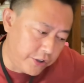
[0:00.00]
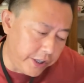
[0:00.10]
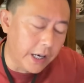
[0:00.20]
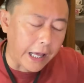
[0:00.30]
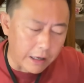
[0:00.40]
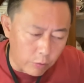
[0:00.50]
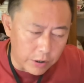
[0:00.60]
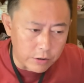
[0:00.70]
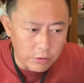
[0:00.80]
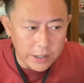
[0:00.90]
积累或
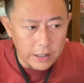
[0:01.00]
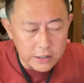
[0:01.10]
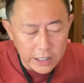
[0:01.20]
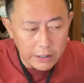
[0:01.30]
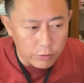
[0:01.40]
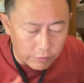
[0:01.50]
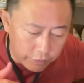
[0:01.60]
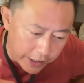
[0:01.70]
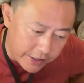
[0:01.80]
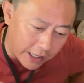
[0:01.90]
者说呢这种
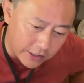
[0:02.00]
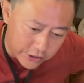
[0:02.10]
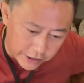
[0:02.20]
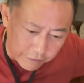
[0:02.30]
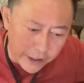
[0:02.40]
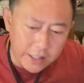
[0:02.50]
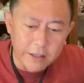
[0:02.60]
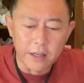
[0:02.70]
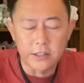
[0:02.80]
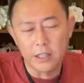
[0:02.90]
飞翔起飞的
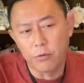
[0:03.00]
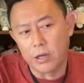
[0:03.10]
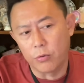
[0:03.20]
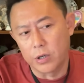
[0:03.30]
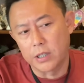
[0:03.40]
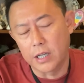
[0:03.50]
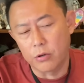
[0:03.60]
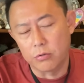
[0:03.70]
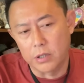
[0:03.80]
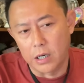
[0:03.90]
这个阶段过程当
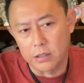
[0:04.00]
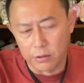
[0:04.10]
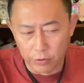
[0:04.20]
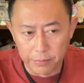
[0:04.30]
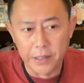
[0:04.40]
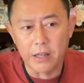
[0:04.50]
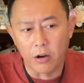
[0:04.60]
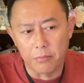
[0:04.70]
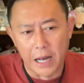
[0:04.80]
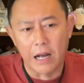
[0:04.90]
中呢，你会比
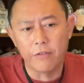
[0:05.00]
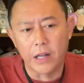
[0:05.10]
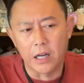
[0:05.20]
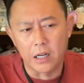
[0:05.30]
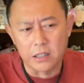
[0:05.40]
较麻烦啊。